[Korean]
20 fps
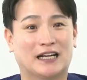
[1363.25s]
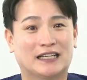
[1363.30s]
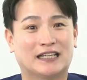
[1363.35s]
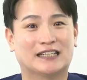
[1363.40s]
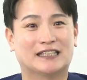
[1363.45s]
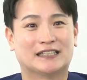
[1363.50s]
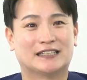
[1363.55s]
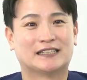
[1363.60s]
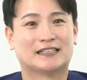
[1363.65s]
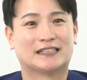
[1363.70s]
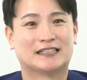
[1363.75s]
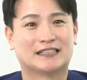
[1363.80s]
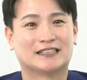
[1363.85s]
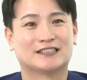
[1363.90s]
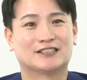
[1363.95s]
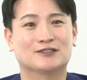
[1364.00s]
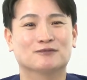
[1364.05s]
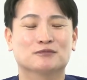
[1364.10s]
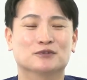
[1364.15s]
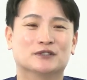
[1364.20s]
예. 아.
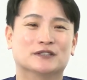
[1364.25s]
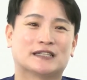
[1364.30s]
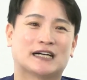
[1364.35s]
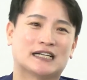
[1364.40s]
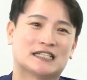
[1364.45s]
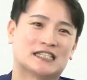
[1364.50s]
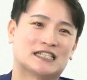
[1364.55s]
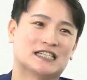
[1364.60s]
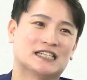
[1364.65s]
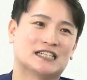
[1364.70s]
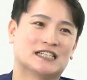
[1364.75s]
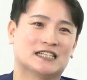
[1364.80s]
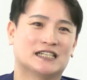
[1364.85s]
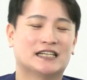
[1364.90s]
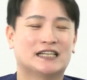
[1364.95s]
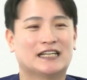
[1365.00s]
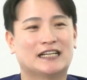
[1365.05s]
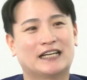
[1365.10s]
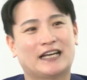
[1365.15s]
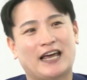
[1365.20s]
그런 분들 같이 음.
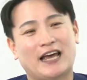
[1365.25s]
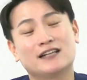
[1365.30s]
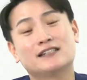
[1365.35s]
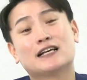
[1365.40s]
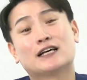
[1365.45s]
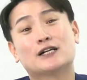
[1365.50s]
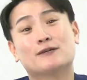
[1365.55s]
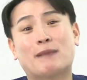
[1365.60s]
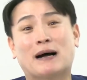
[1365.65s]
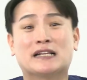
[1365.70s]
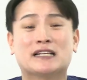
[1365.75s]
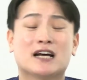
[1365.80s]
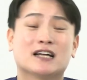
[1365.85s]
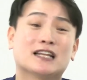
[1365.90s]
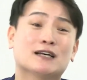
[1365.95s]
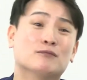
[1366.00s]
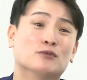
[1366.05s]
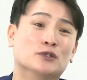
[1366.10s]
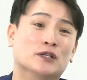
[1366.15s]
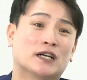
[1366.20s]
행사를 많이
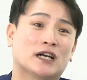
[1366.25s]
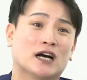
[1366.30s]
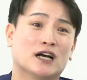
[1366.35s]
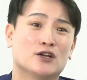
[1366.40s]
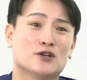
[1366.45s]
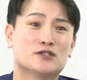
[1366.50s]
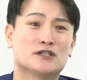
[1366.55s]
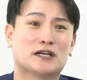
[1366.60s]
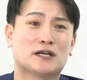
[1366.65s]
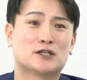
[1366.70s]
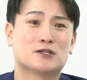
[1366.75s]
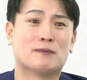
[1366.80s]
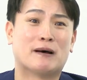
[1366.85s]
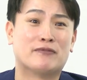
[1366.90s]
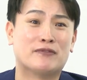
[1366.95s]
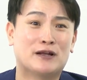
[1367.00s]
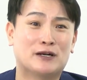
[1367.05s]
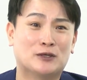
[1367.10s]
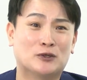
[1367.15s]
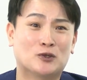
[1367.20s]
하다 보니까 현장에서
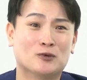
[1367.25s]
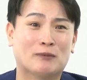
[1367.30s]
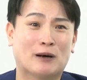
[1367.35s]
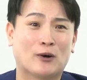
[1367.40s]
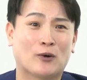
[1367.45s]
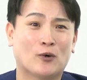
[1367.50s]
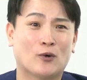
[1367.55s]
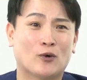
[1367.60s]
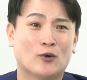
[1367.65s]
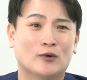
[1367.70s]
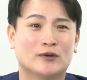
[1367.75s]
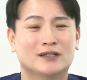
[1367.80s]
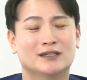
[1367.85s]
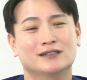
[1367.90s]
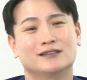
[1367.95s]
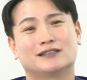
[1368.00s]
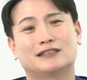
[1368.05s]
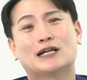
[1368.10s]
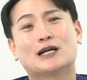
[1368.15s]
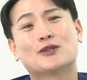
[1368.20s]
만날 일도 많고
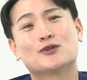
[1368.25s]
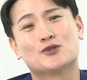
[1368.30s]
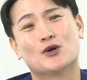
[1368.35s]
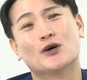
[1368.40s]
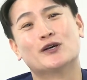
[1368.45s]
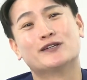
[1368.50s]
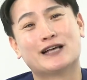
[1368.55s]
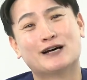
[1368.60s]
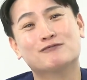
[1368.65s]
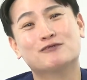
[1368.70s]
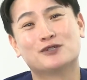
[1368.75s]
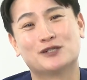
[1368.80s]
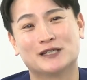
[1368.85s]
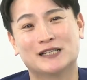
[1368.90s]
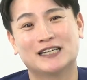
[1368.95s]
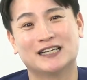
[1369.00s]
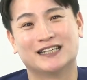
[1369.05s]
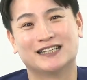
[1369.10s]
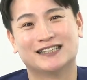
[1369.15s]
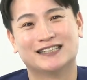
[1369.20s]
특히나 또 저희
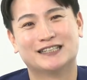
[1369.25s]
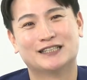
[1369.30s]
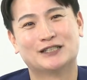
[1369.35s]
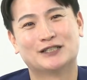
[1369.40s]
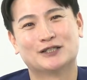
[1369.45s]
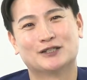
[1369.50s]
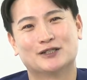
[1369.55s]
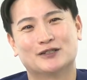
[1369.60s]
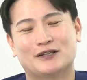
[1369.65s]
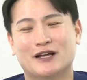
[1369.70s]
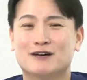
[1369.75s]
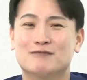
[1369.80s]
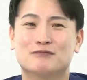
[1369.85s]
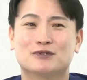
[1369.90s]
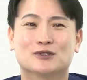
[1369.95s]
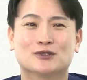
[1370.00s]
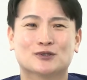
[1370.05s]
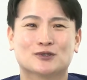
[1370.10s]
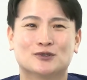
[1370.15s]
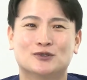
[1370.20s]
사무실이
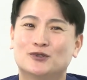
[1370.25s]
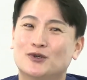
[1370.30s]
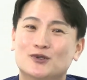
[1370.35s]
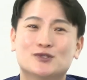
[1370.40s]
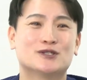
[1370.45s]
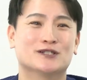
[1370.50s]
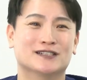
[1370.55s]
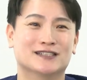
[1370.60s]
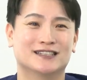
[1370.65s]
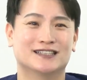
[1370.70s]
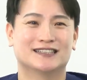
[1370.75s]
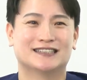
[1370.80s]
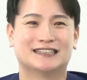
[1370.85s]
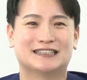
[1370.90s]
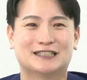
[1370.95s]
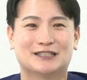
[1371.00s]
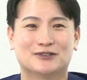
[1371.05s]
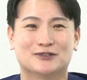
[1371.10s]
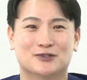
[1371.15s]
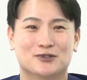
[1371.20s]
대한민국 트롯을
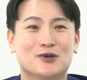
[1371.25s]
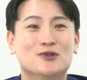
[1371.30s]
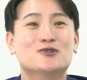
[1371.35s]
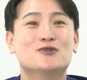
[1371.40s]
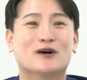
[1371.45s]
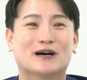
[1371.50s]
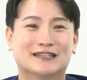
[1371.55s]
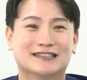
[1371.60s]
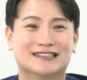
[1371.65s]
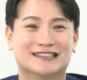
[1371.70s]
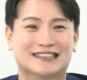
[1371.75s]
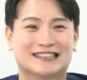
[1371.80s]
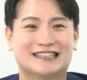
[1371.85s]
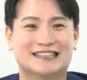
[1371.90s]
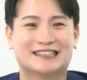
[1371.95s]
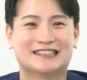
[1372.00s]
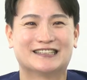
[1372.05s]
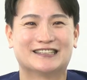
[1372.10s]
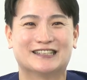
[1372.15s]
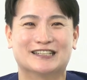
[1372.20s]
또 선도하는
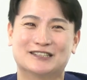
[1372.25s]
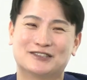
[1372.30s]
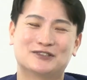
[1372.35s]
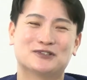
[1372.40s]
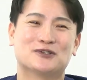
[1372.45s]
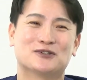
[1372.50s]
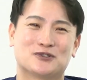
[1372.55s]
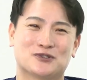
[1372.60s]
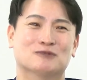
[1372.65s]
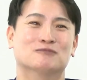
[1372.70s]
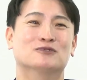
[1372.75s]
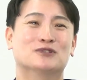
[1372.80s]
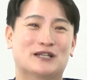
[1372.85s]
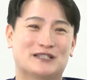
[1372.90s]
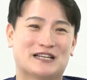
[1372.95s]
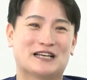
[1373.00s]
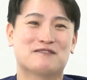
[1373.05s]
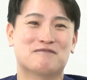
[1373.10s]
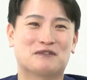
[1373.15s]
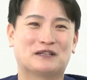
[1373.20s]
아, 트롯 전문
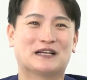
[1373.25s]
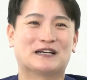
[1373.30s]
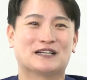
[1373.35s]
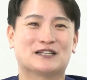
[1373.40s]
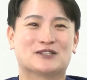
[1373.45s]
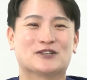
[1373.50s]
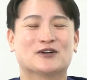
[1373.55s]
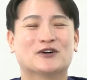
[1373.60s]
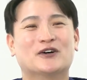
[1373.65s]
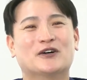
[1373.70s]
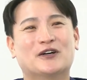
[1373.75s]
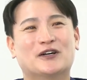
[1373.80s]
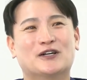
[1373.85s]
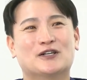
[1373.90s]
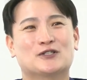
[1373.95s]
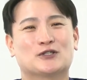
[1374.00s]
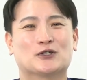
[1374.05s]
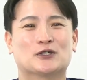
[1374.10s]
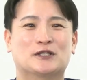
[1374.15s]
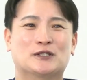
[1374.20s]
회사입니다. 그래서
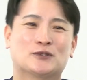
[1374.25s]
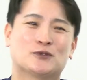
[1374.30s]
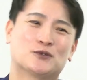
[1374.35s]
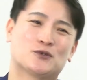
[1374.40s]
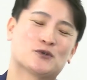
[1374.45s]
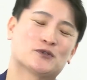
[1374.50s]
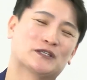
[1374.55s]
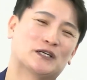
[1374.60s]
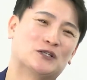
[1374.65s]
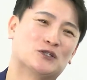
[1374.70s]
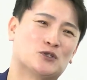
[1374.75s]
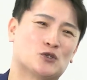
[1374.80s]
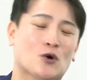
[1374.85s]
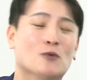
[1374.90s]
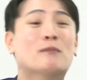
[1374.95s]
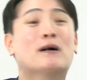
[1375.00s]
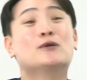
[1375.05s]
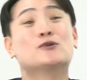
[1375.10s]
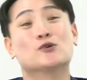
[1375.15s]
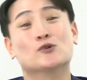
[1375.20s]
저희 소속사에도
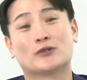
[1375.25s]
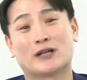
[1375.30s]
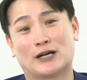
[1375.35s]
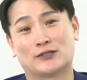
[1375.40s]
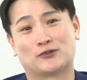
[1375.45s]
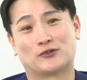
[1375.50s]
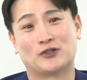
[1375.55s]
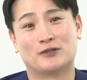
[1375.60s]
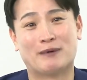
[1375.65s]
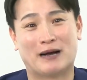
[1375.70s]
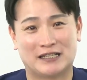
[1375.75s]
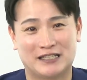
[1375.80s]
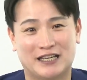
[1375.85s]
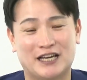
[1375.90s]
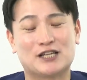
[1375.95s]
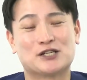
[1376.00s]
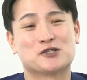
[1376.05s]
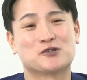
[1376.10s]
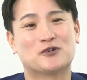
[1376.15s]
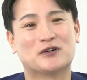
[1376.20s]
정말 좋은 가수들이 음. 많이
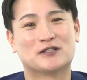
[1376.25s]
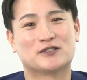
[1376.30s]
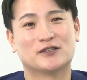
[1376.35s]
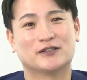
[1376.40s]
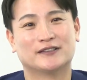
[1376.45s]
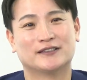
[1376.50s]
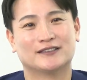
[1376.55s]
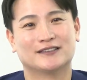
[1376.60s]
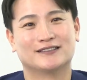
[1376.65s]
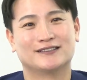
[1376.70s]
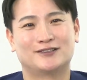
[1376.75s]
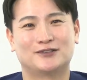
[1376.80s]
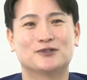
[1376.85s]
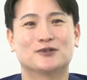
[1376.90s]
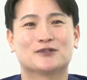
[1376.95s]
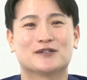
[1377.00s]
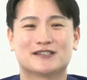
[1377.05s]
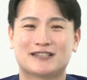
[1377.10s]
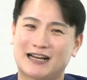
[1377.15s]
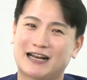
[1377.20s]
계시고 해서
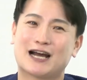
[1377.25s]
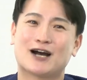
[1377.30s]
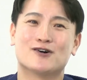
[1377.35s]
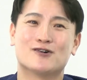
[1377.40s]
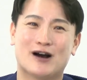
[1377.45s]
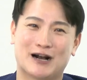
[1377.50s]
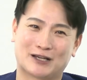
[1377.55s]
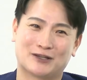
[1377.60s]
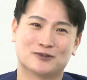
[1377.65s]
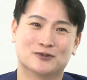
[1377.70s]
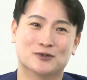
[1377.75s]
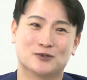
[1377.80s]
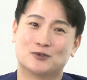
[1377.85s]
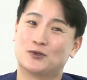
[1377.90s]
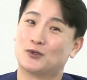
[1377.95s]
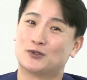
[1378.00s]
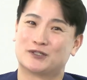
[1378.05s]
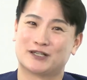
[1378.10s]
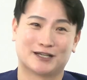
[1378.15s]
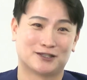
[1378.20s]
트롯 사랑하고 아끼고
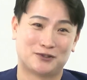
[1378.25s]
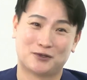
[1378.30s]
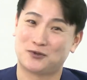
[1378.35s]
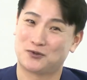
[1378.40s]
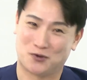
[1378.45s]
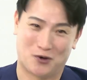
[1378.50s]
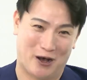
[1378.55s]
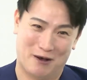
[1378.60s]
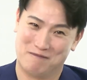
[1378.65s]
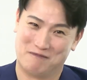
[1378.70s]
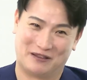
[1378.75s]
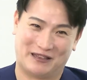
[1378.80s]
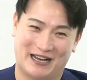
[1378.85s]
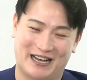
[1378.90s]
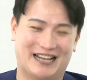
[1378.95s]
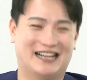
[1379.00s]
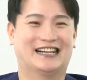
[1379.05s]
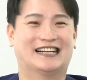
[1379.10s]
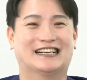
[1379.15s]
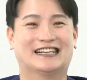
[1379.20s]
또 제가 트롯 좋아합니다.
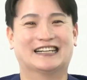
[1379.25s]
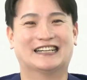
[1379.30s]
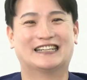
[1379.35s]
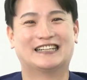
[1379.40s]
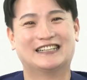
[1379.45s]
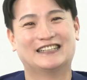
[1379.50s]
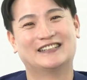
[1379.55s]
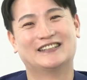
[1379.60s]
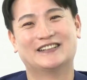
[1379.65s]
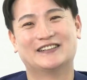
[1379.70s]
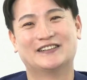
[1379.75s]
아.